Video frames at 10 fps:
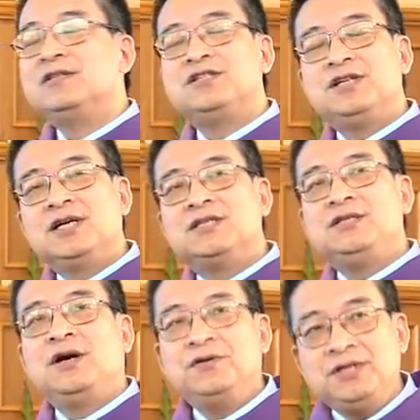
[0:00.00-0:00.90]
这是这个
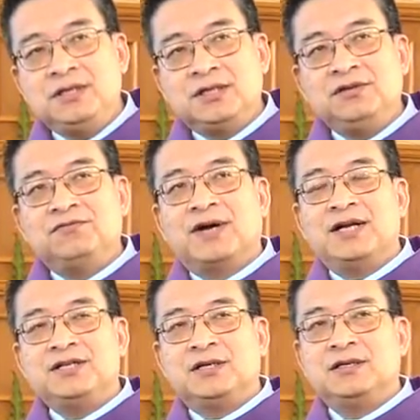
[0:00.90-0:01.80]
交易得以
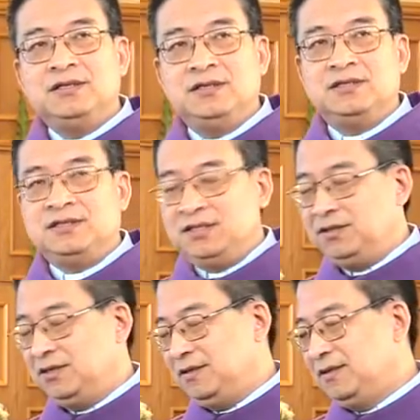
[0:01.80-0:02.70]
完成以
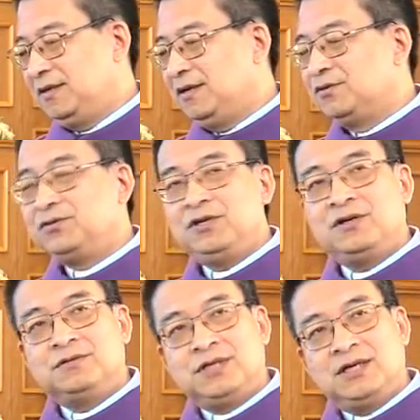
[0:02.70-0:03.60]
及最
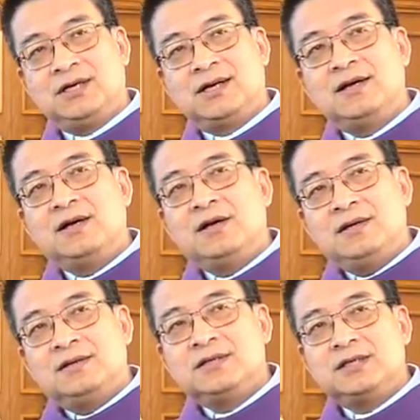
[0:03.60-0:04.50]
后这个
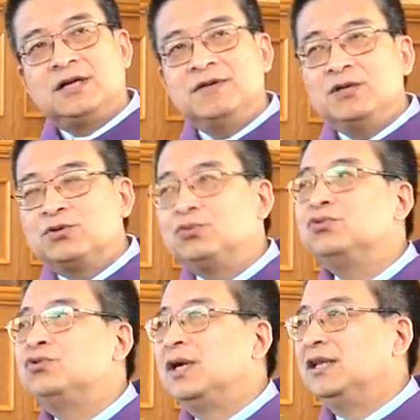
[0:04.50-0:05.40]
成为
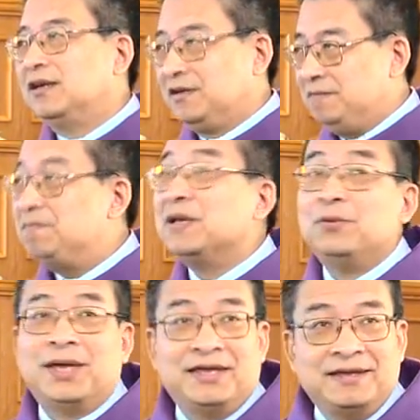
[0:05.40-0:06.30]
诉状的根
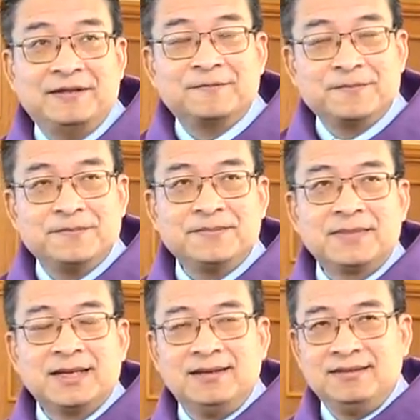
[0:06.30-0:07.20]
本原因。
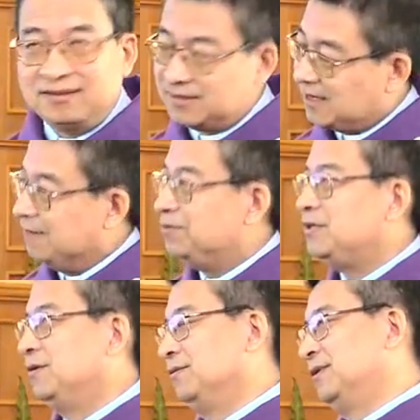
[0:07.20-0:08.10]
但是还不
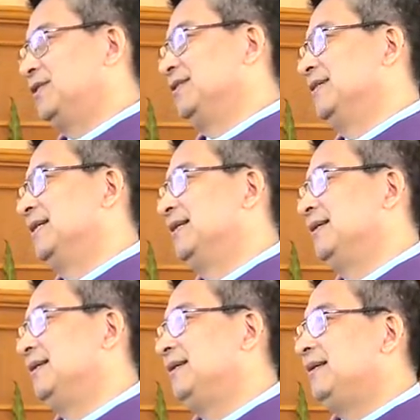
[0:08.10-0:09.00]
仅如此，
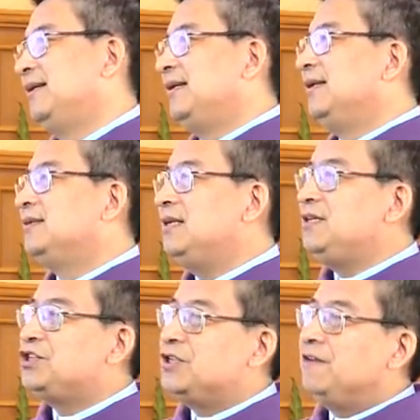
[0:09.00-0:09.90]
这
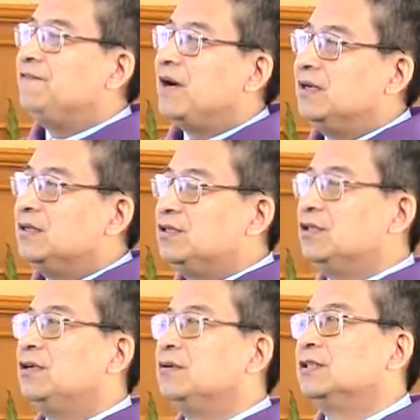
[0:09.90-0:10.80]
一事件发生
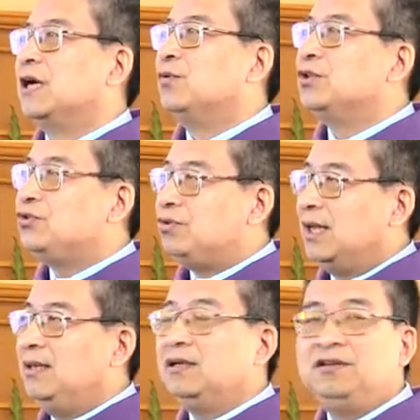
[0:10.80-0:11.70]
之后，掌握
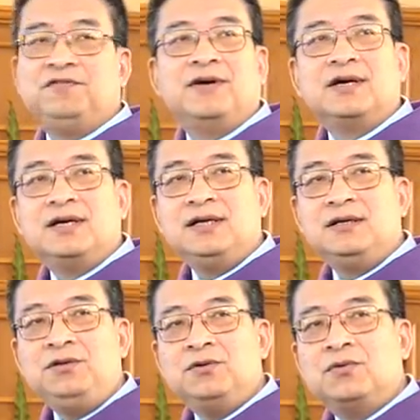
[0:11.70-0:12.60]
权力的一方可
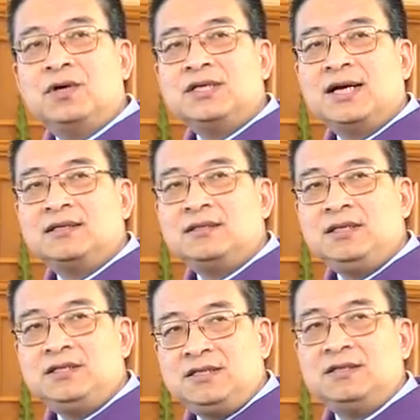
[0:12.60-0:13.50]
以利用国家
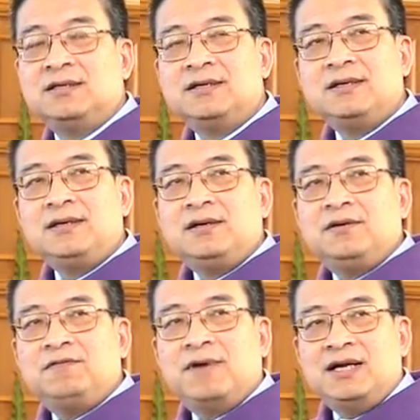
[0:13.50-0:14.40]
机器
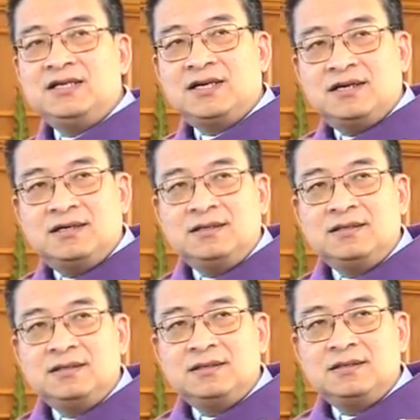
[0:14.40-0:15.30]
完成。